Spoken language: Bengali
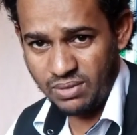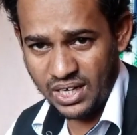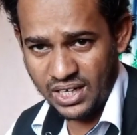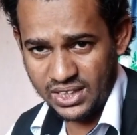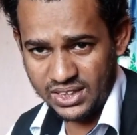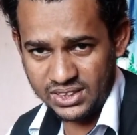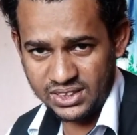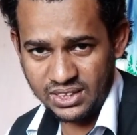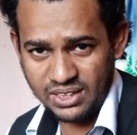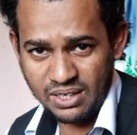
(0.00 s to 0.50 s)

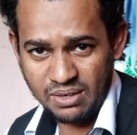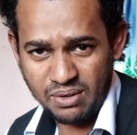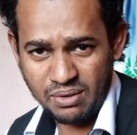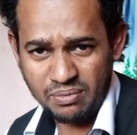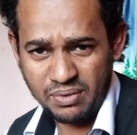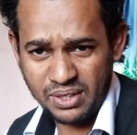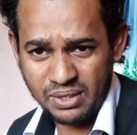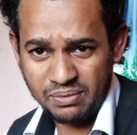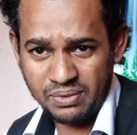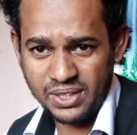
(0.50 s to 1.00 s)
বাংলাদেশি
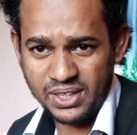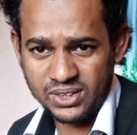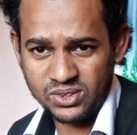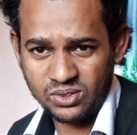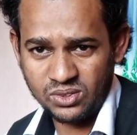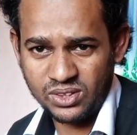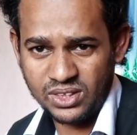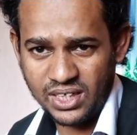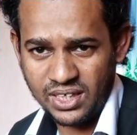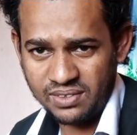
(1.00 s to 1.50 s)
রিমিটেক
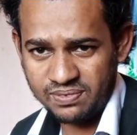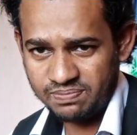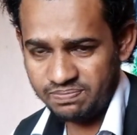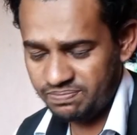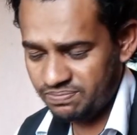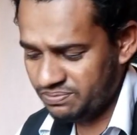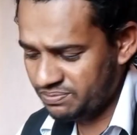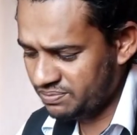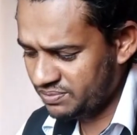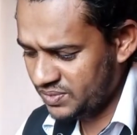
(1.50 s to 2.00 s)
যোদ্ধা
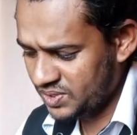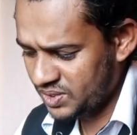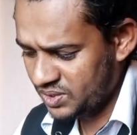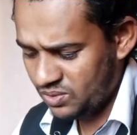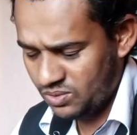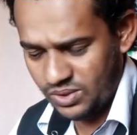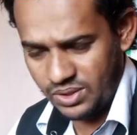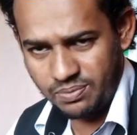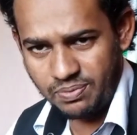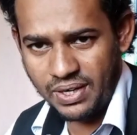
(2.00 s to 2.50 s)

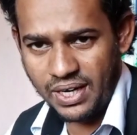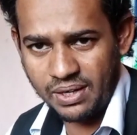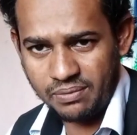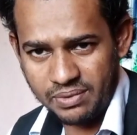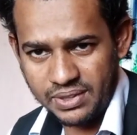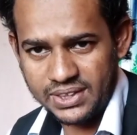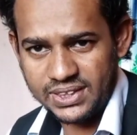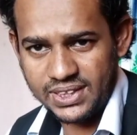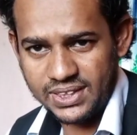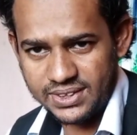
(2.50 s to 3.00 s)
উনি প্রাণে
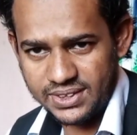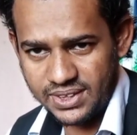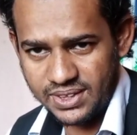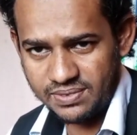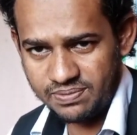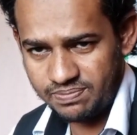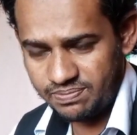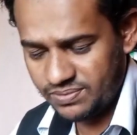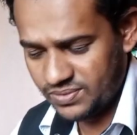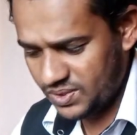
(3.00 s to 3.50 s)
বেঁচে গেছে
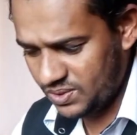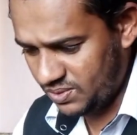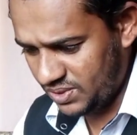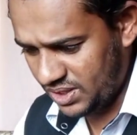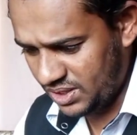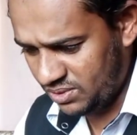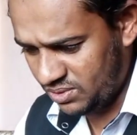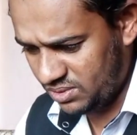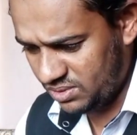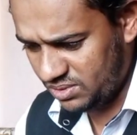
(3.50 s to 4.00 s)

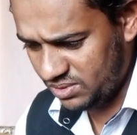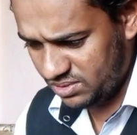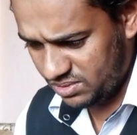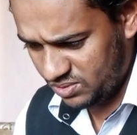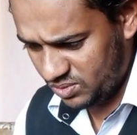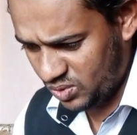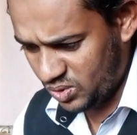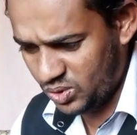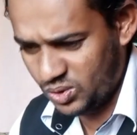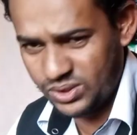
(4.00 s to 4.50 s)
উনি
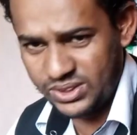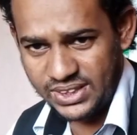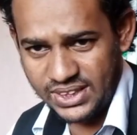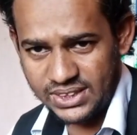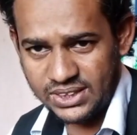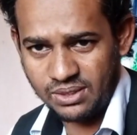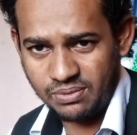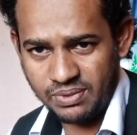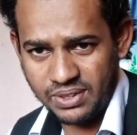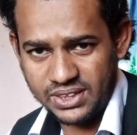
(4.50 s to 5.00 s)
উন্নত
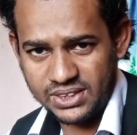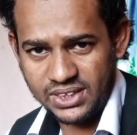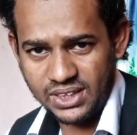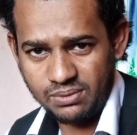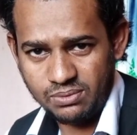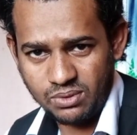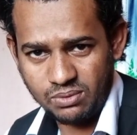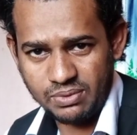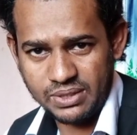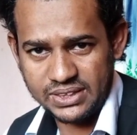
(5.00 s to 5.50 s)
চিকিৎসা পেয়েছে
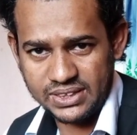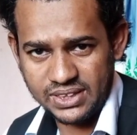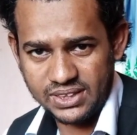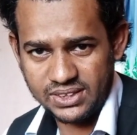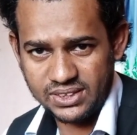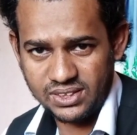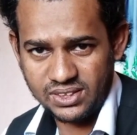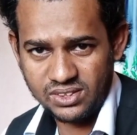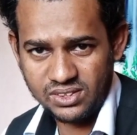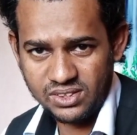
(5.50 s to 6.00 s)
এবং বেঁচে
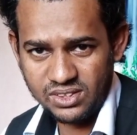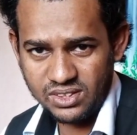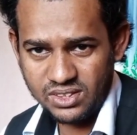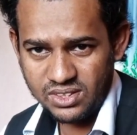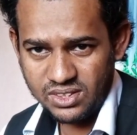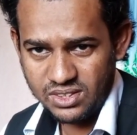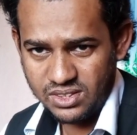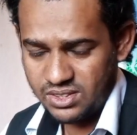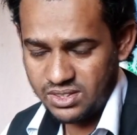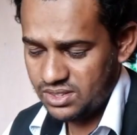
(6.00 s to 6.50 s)
গেছে
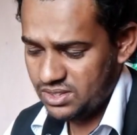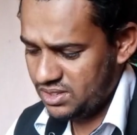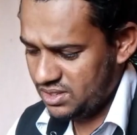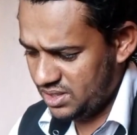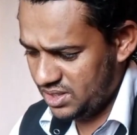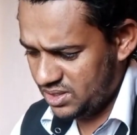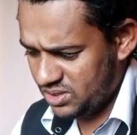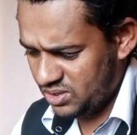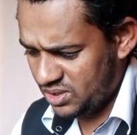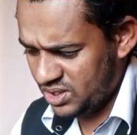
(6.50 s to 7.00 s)

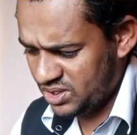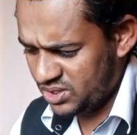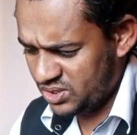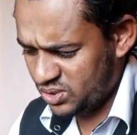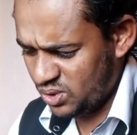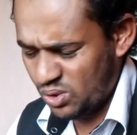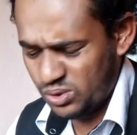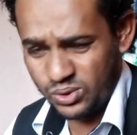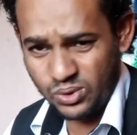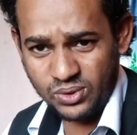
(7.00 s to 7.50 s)
এর জন্য
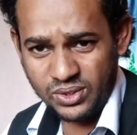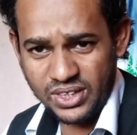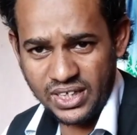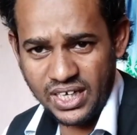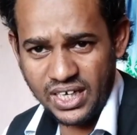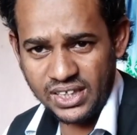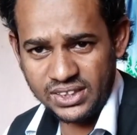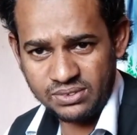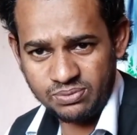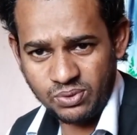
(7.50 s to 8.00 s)
সৌদি
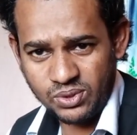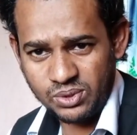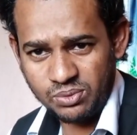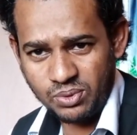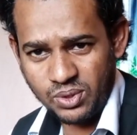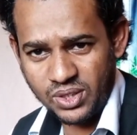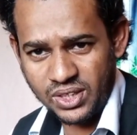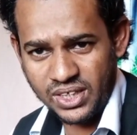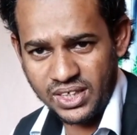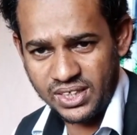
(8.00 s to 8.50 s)
এয়ারলাইন্স
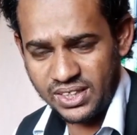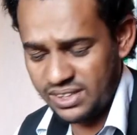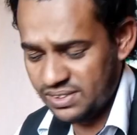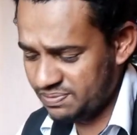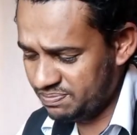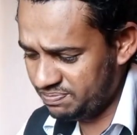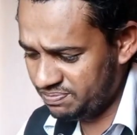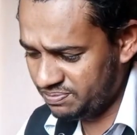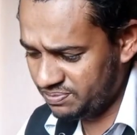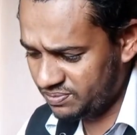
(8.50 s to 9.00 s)
প্রতিপক্ষকে
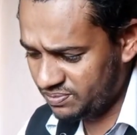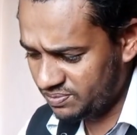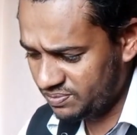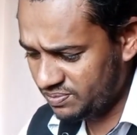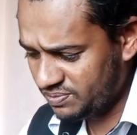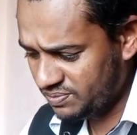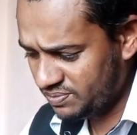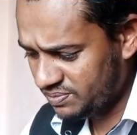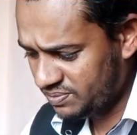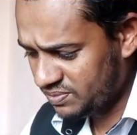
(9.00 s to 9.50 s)

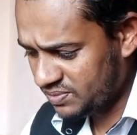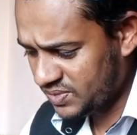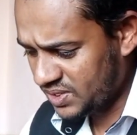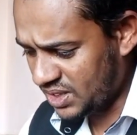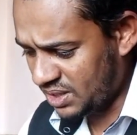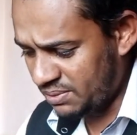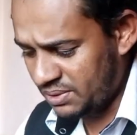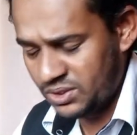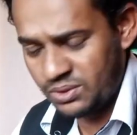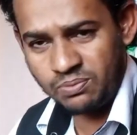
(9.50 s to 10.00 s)

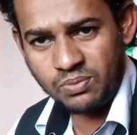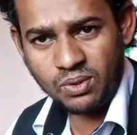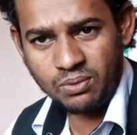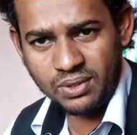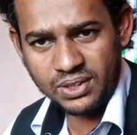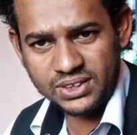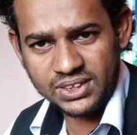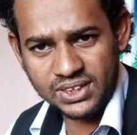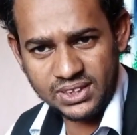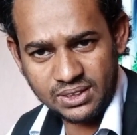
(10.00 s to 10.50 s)
আমি একজন
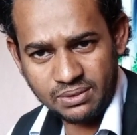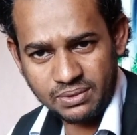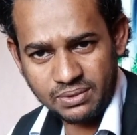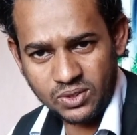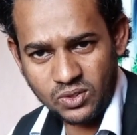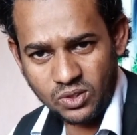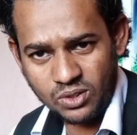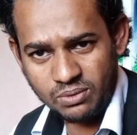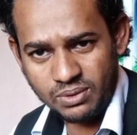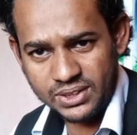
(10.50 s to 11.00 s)
প্রবাসী হিসেবে
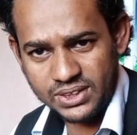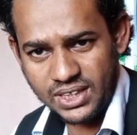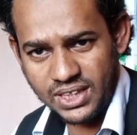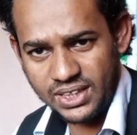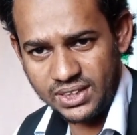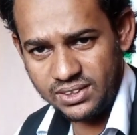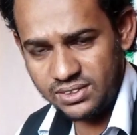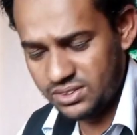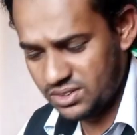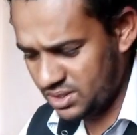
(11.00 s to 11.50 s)
ধন্যবাদ
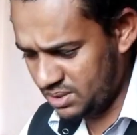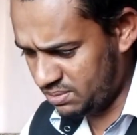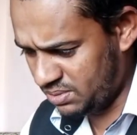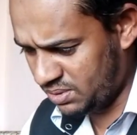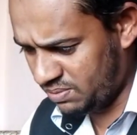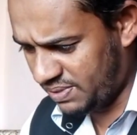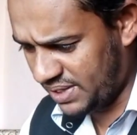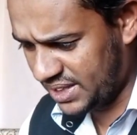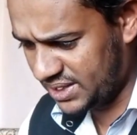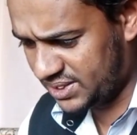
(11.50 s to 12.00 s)
জানাই
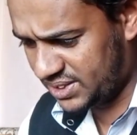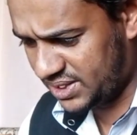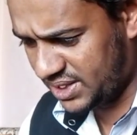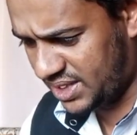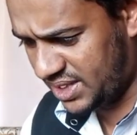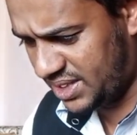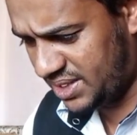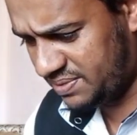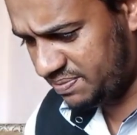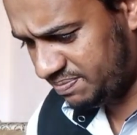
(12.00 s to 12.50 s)
এবং
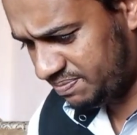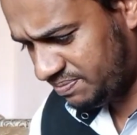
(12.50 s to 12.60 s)
পাকিস্তানের